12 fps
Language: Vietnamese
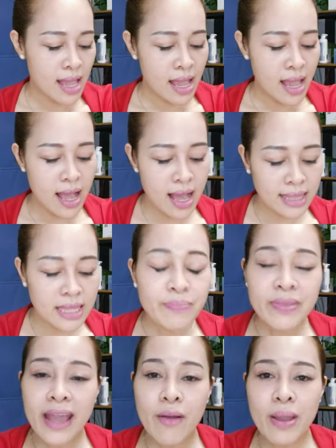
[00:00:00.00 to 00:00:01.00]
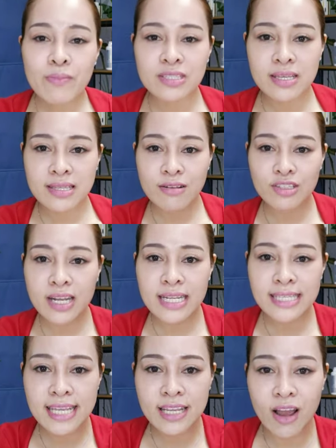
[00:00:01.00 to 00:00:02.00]
À, tiếp theo em muốn giới thiệu cho các
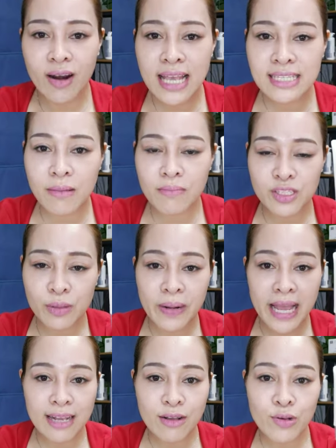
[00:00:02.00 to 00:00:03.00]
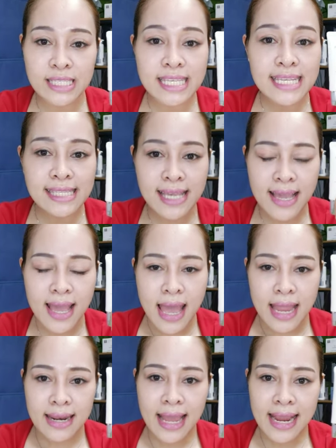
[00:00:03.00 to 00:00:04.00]
chị đó là dòng chống nắng của CC.
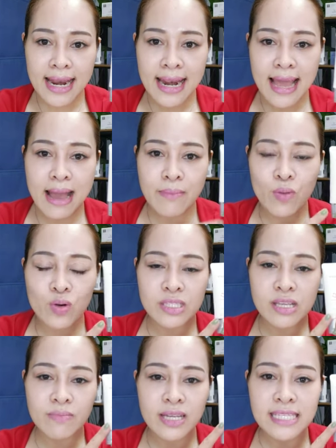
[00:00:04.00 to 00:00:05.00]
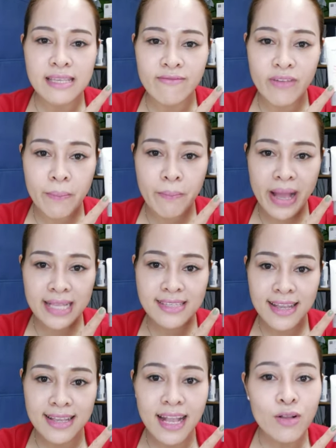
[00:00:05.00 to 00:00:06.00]
Đây là một trong những cái sản phẩm bán
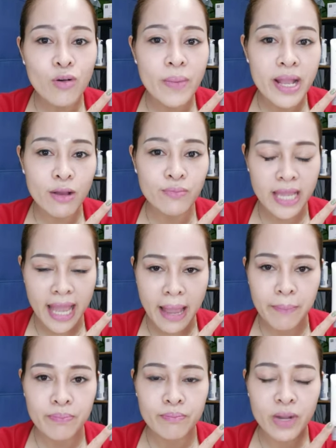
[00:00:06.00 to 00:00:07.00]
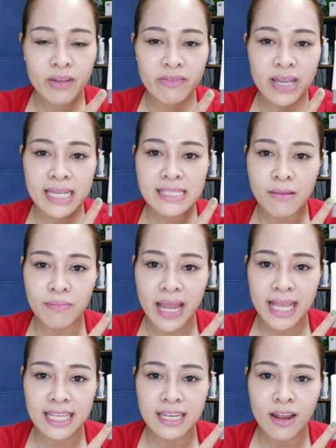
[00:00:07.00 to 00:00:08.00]
chạy nhất của bên công ty em bởi vì cái dòng
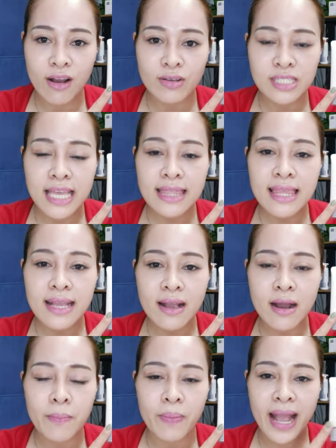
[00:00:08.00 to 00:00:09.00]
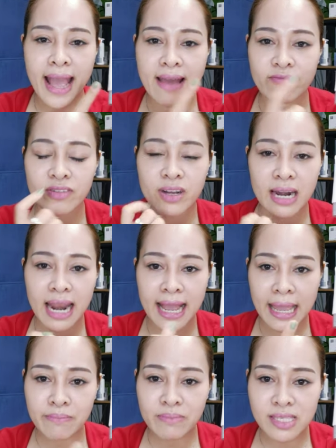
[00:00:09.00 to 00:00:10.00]
này thì nó sẽ tích hợp cả vừa là
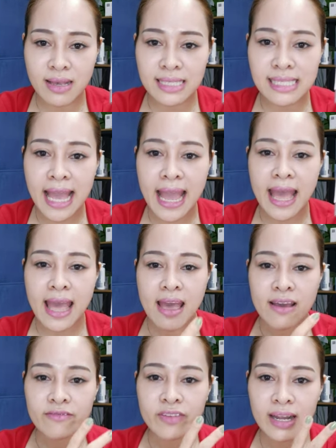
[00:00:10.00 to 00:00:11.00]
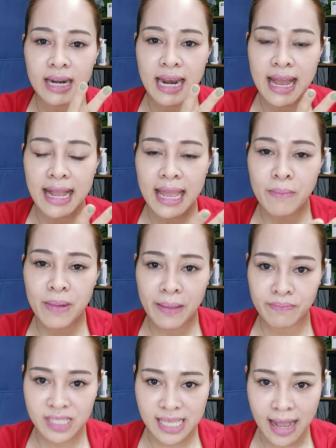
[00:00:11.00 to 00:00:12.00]
kem dưỡng da, vừa là kem
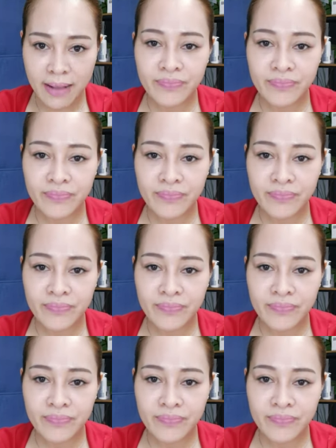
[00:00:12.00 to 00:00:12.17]
làm trắng